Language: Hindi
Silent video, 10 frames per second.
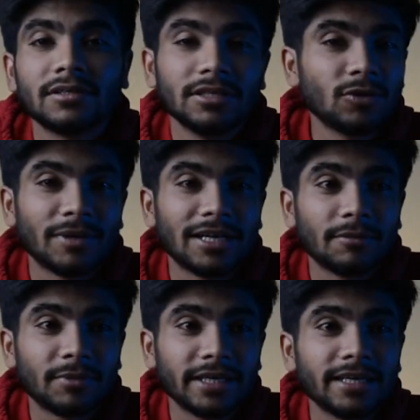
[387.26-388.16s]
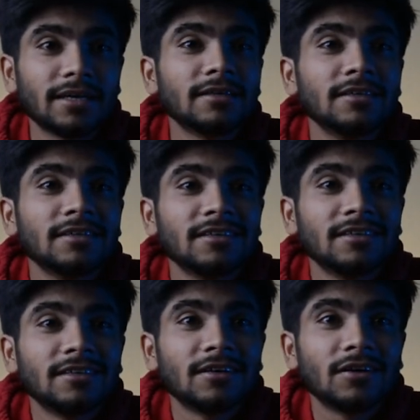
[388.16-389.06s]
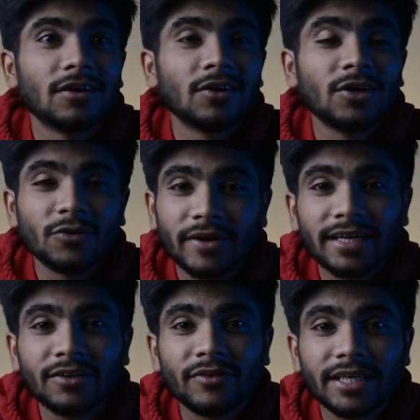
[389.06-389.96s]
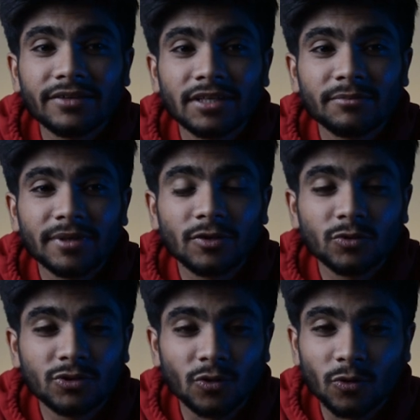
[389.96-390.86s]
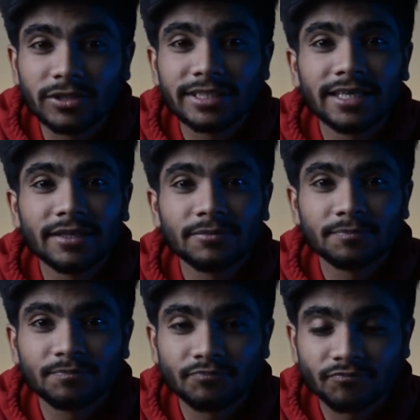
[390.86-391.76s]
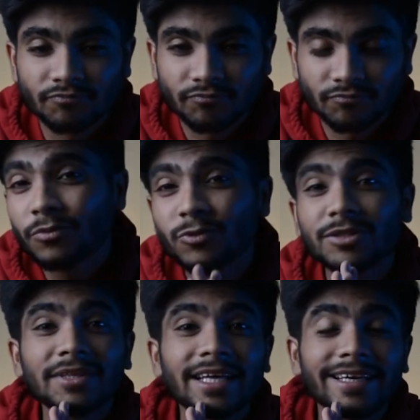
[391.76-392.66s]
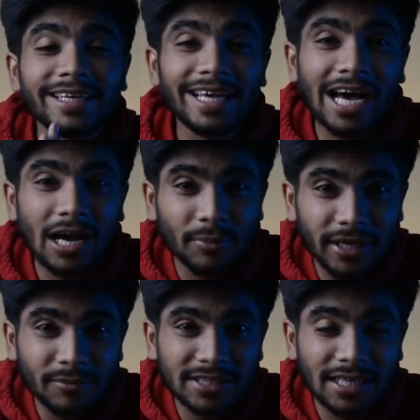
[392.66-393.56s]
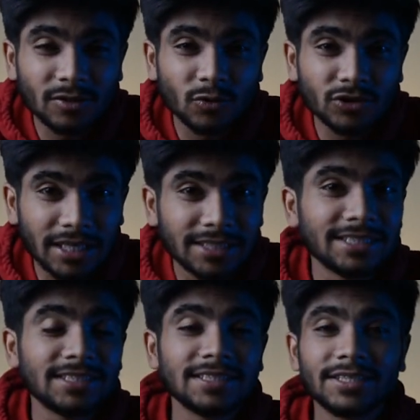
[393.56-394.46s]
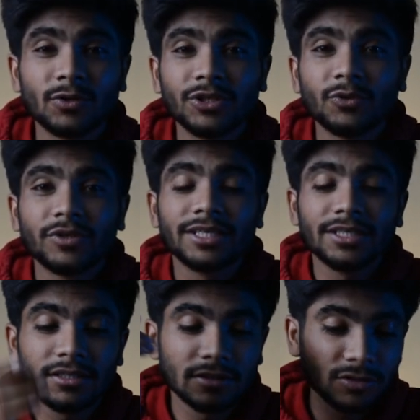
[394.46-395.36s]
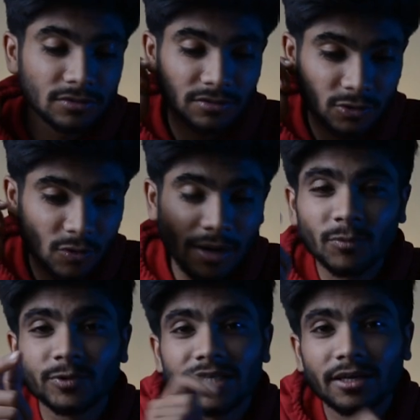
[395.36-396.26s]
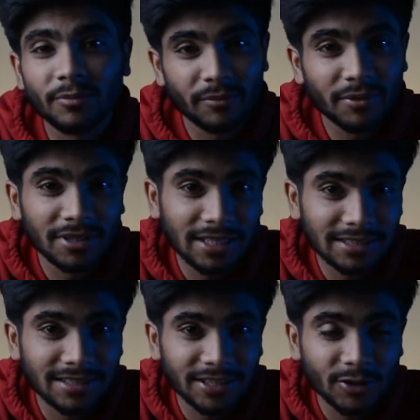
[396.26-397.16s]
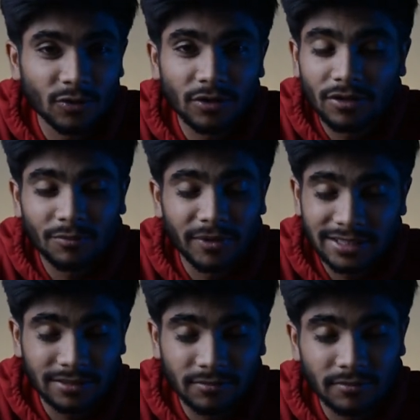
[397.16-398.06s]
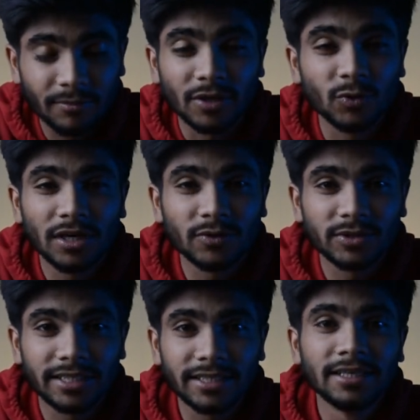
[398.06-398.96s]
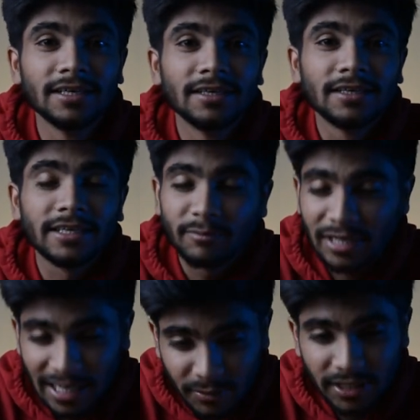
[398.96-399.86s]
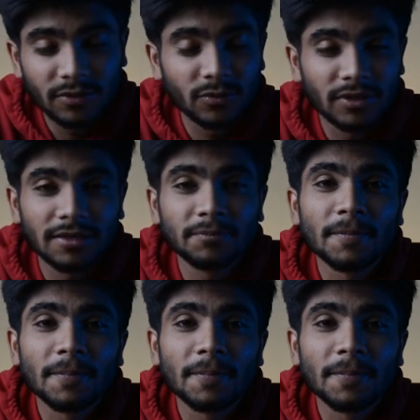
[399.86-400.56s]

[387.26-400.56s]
ये तो मानना पड़ेगा और ट्वेंटी ट्वेंटी वन में कुछ गोल्स है और मुझे पता है कि आपके भी साथ कुछ अच्छी चीज़ें हुई होंगी जो आप मुझे कमेंट में बता सकते हो और मैं पढ़ूँगा उसे रिप्लाई भी करूँगा